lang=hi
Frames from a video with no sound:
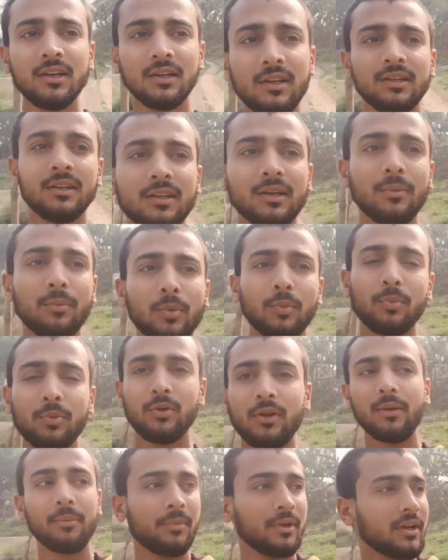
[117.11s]
यहाँ पर पूरा
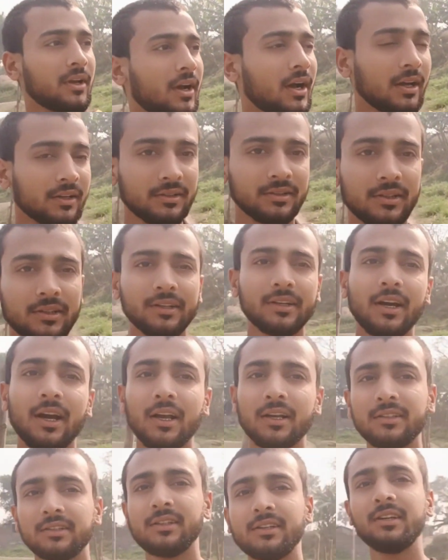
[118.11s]
में घास ही
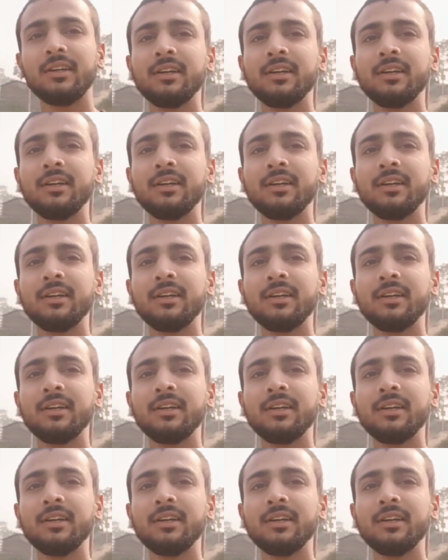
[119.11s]
घास है